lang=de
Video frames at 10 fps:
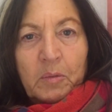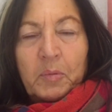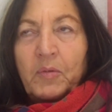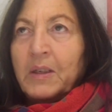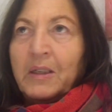ob
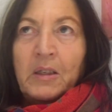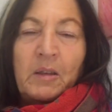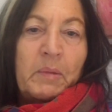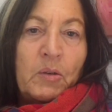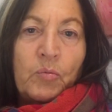es wirklich
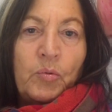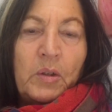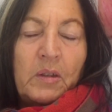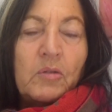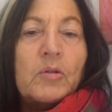nicht mehr gut
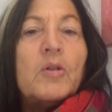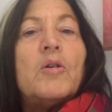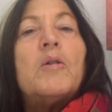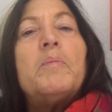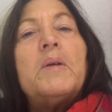ist oder ob